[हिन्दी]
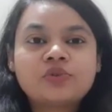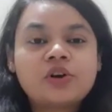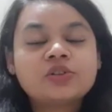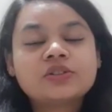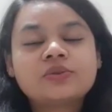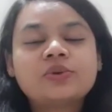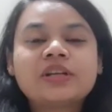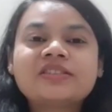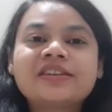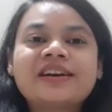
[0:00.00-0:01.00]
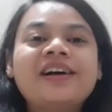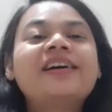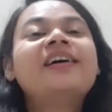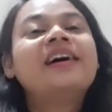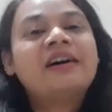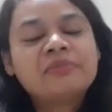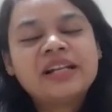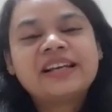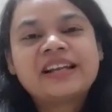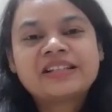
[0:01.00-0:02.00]
फॉलो ज़रूर कीजिएगा और
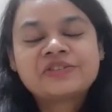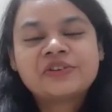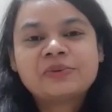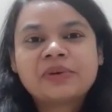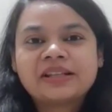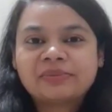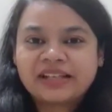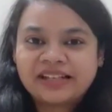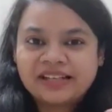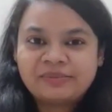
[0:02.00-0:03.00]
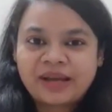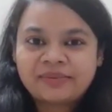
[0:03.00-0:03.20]
मिलेंगे नेक्स्ट वीडियो में तब तक के लिए